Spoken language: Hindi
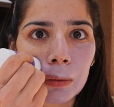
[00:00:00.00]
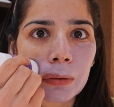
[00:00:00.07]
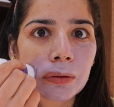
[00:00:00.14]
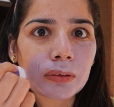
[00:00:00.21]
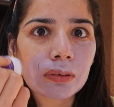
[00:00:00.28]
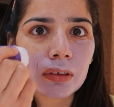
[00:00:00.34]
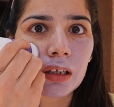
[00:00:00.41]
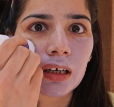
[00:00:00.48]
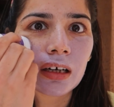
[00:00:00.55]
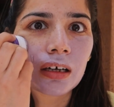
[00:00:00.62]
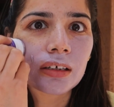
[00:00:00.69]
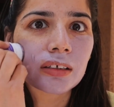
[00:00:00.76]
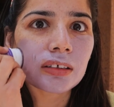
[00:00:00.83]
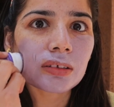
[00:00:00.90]
तो इसको
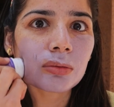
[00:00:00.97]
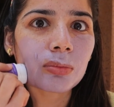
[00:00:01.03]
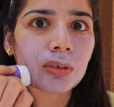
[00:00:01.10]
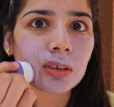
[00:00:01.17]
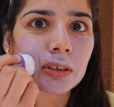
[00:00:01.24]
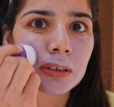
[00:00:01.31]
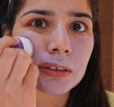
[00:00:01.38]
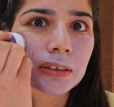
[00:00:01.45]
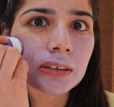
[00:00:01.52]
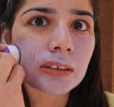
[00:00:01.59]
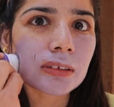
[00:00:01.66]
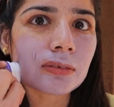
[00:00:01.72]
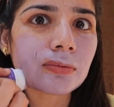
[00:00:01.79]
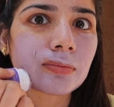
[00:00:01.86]
लगाना तो बहुत
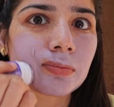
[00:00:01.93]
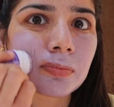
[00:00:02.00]
इजी है